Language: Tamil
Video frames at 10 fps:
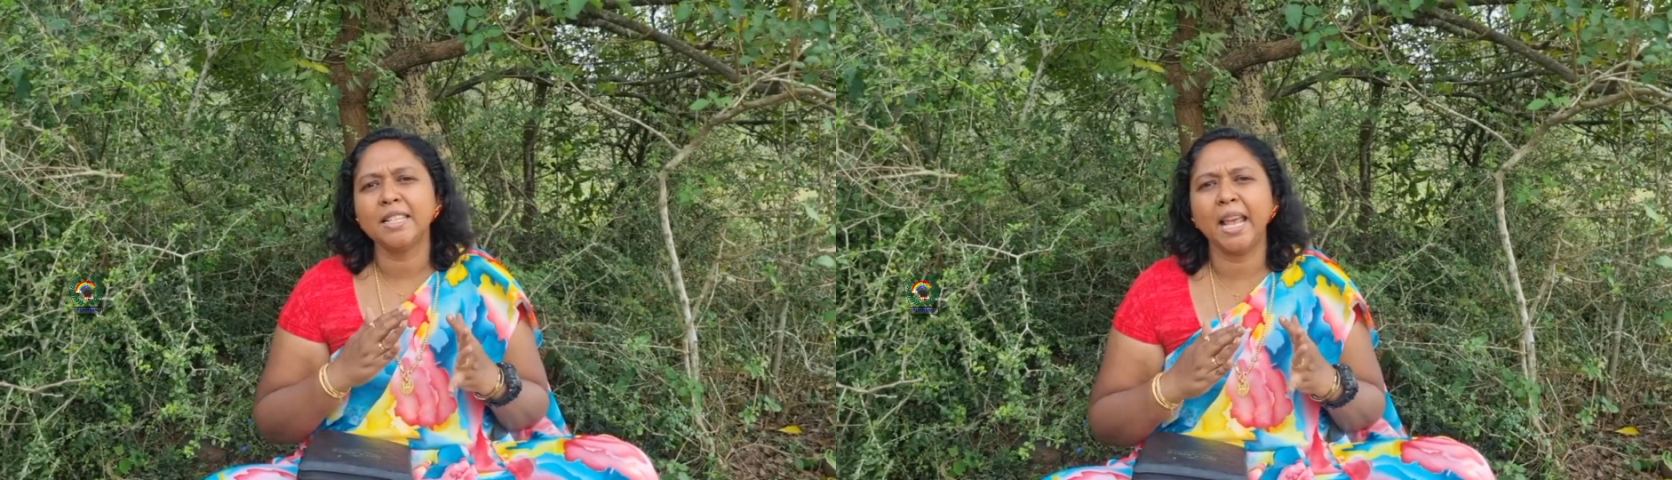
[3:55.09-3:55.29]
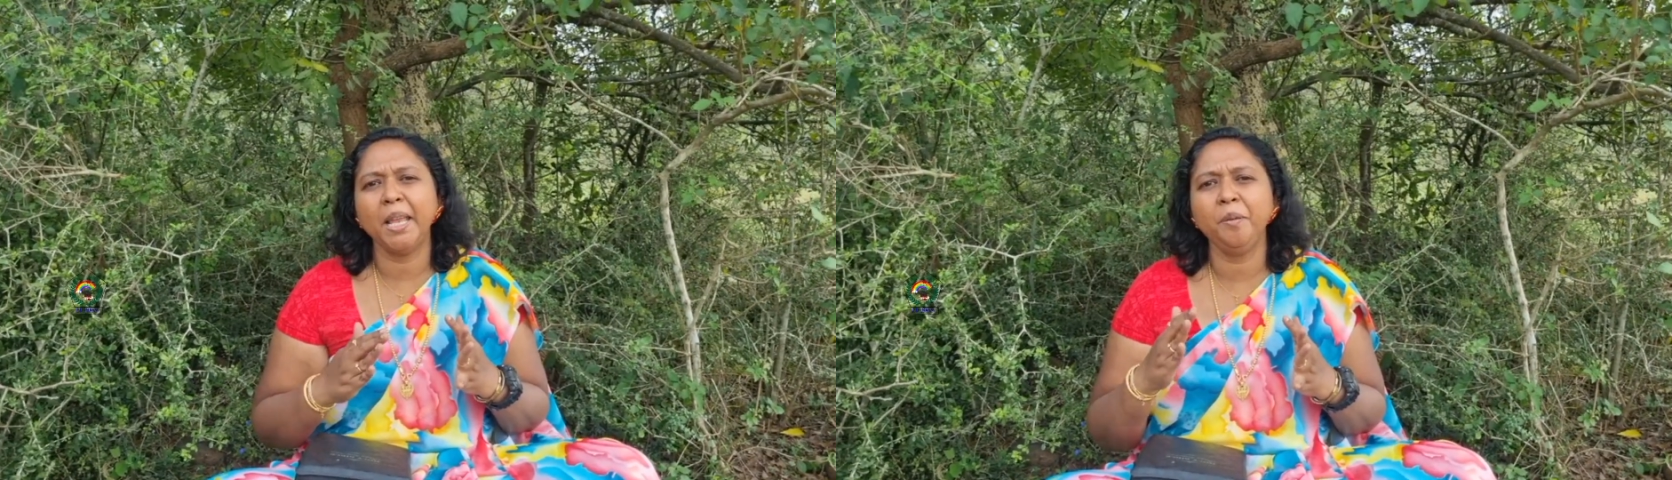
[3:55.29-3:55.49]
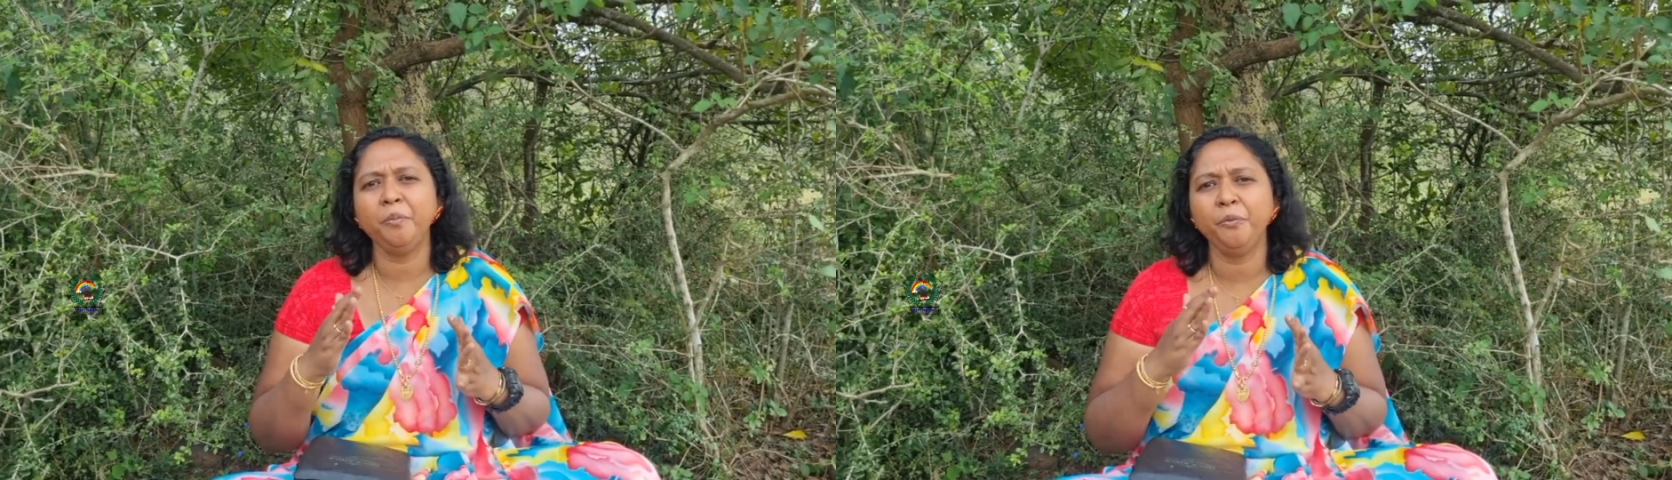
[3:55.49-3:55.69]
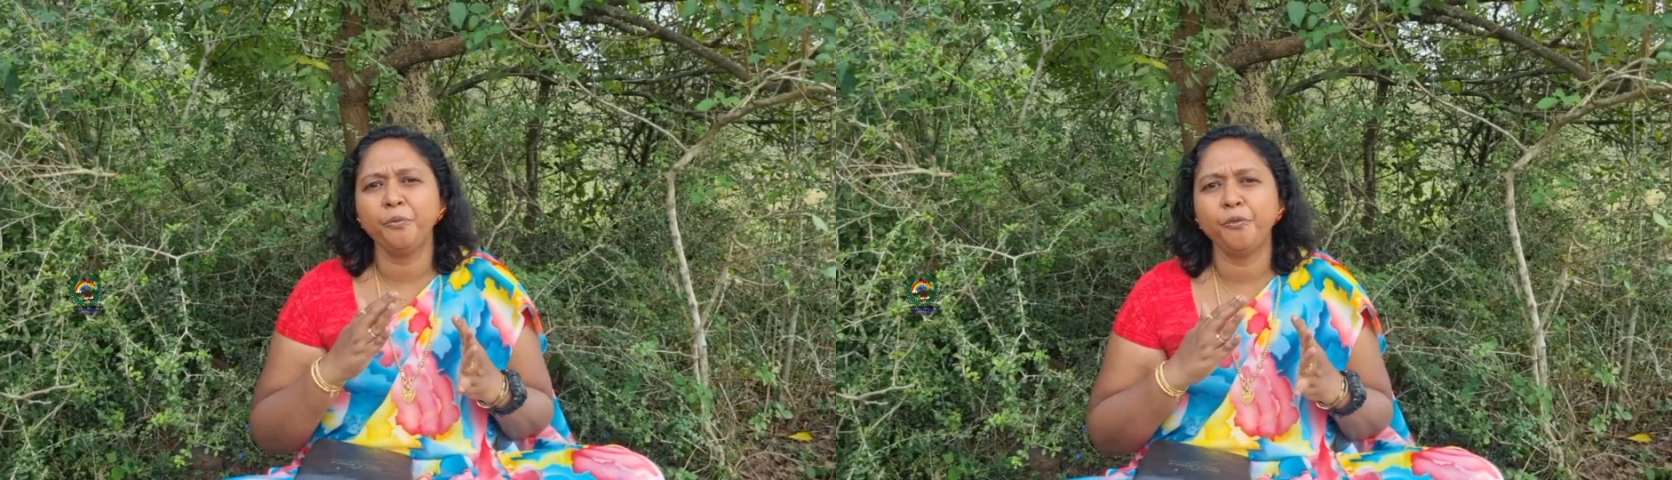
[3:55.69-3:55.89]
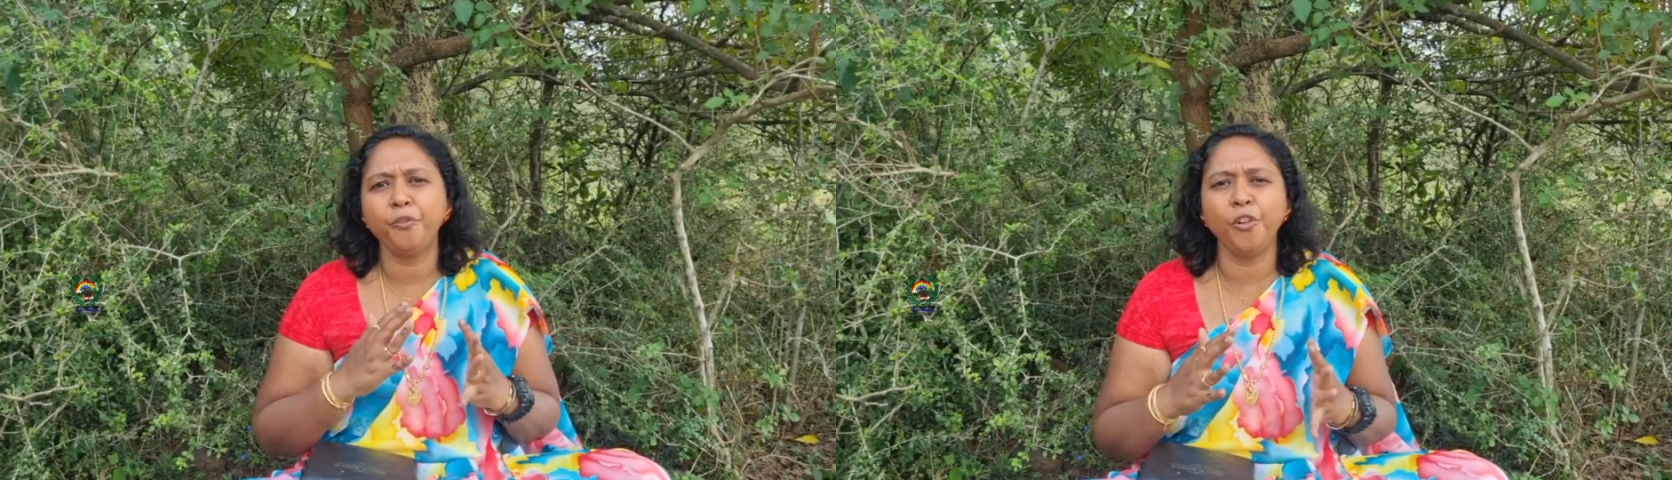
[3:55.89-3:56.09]
டைம்
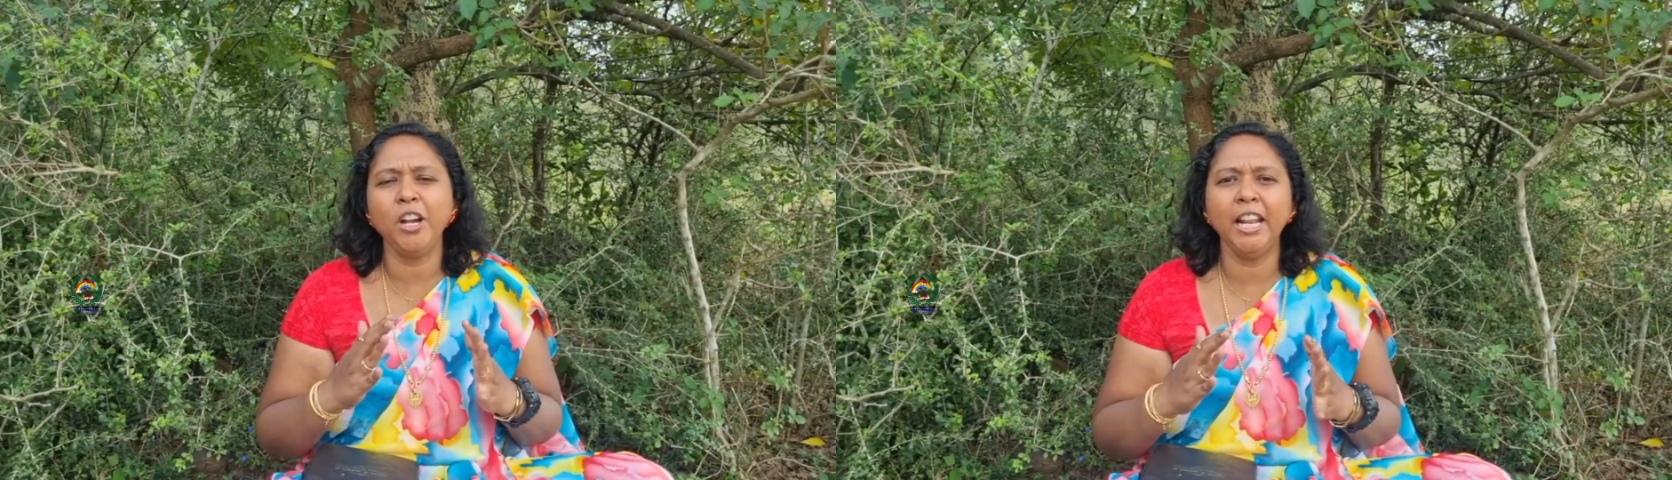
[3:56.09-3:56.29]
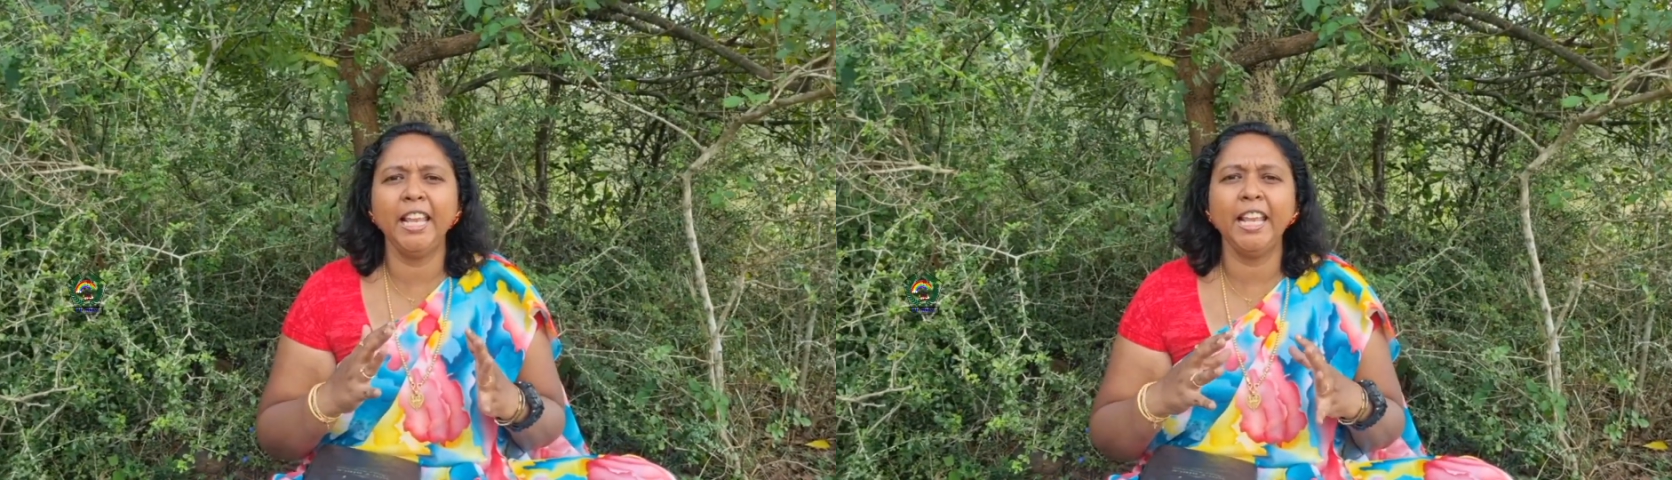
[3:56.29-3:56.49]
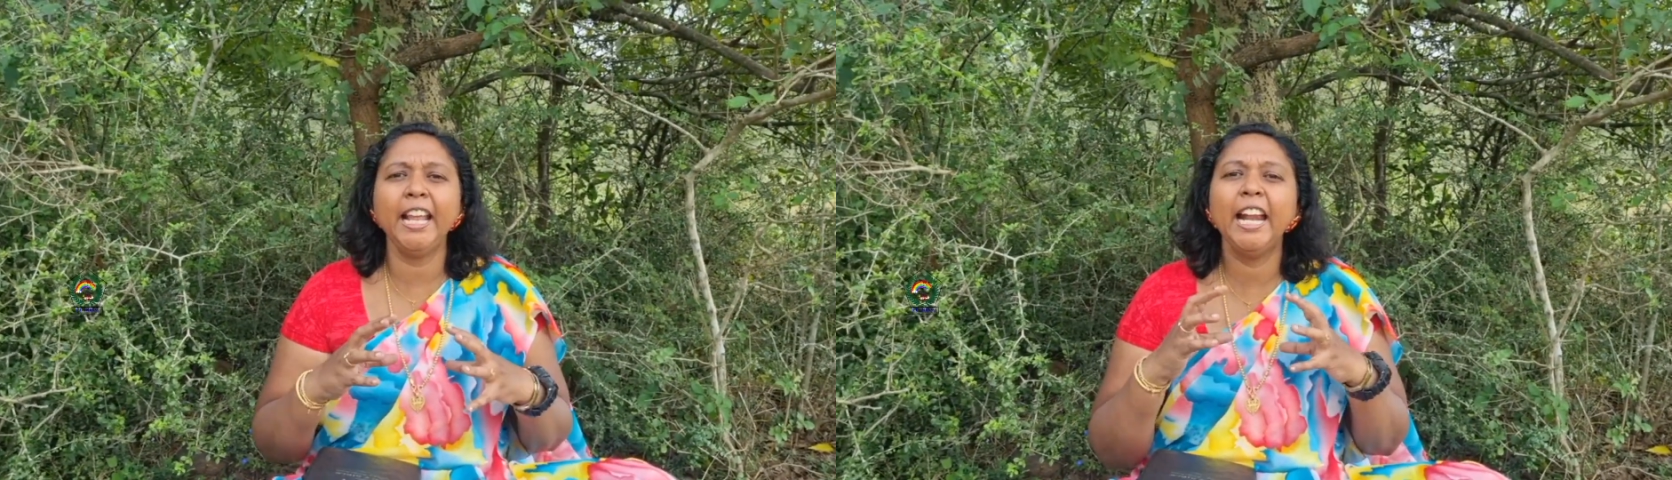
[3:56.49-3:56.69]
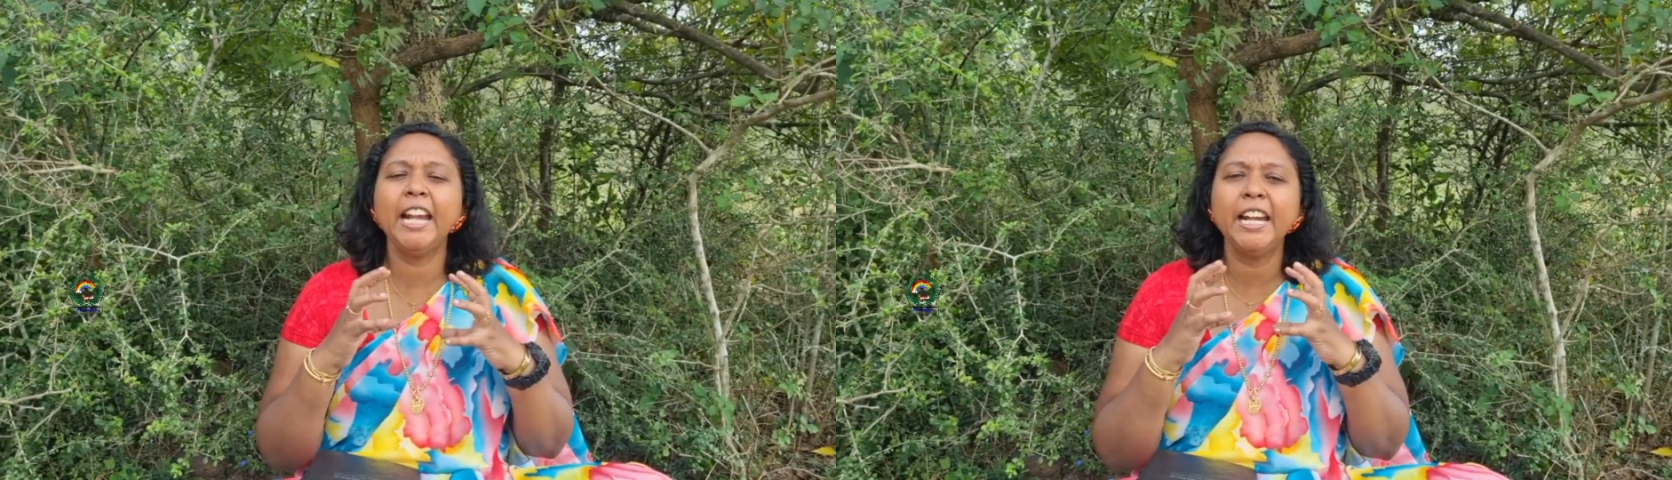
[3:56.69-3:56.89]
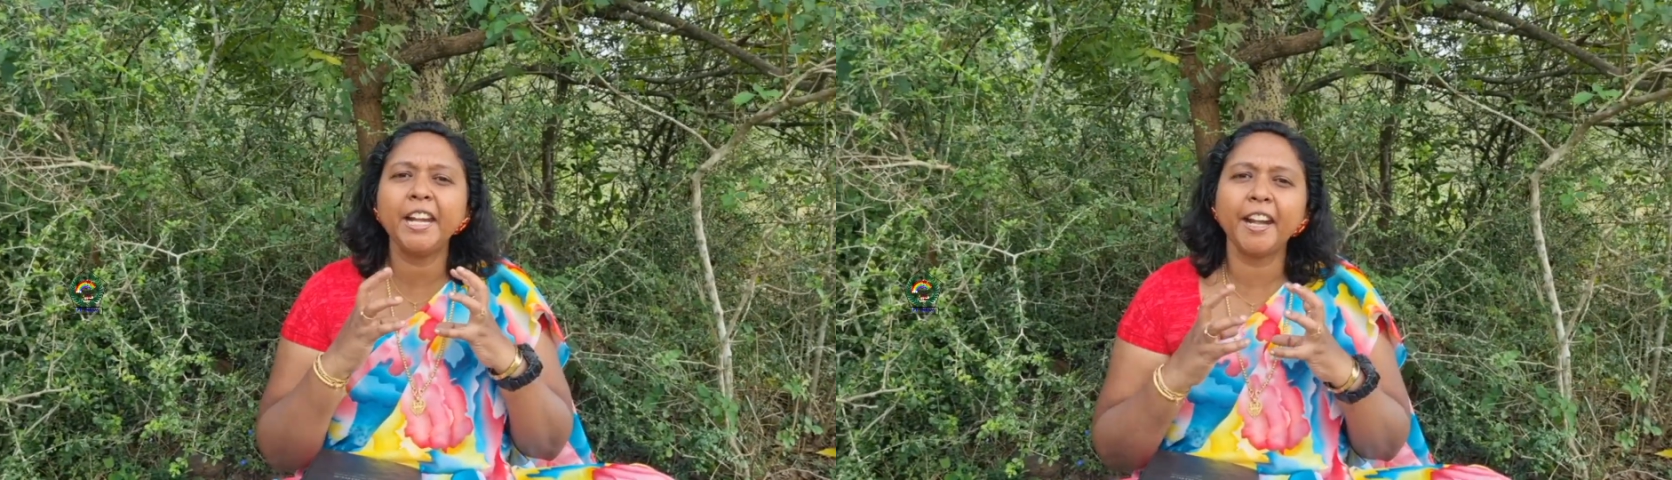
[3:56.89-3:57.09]
ஃபுல்லி இன்